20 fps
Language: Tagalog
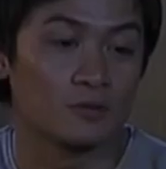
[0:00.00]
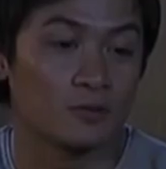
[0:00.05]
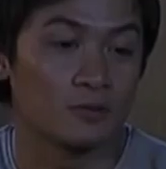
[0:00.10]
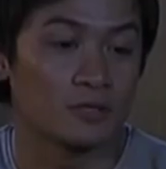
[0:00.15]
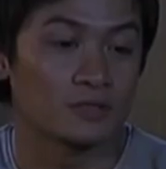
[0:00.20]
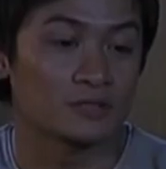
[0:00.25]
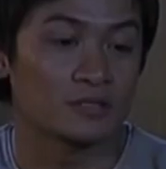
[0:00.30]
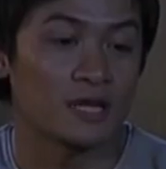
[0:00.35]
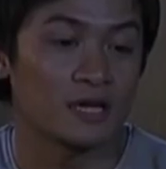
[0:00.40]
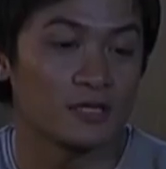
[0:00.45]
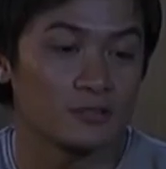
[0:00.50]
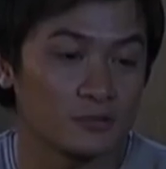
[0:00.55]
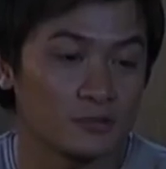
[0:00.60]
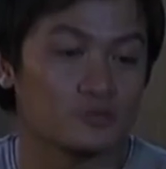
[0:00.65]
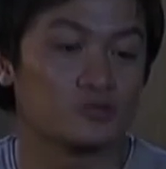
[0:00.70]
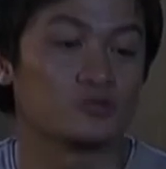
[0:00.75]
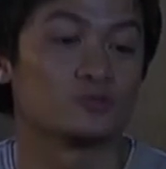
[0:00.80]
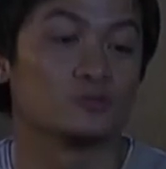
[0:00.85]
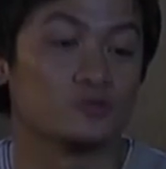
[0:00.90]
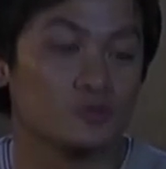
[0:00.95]
Huwag tayong
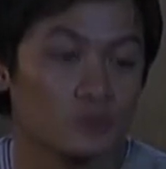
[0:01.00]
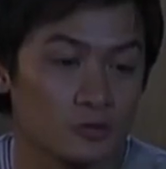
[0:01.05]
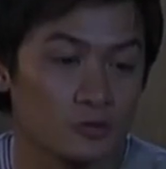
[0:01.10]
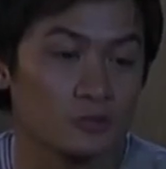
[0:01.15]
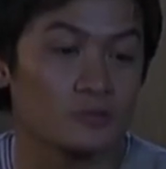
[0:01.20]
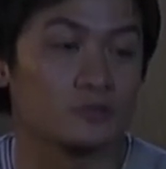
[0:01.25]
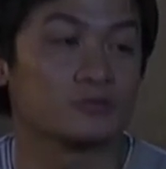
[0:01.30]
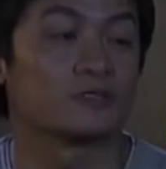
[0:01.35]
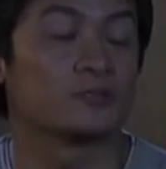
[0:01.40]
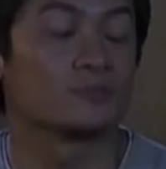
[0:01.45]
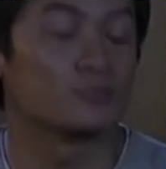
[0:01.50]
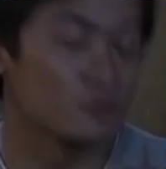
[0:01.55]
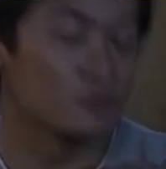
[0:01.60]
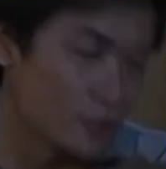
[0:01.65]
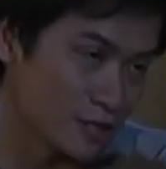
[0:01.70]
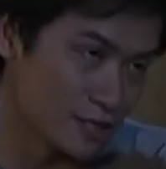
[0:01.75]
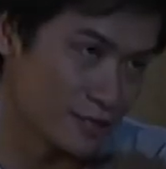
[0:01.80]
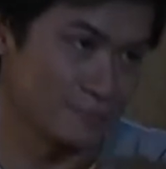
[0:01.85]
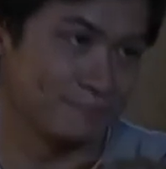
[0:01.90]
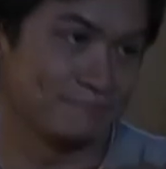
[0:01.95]
sumuko sa
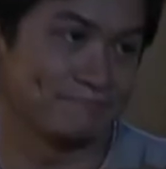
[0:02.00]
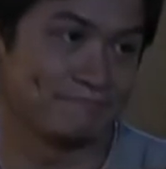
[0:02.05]
buhay.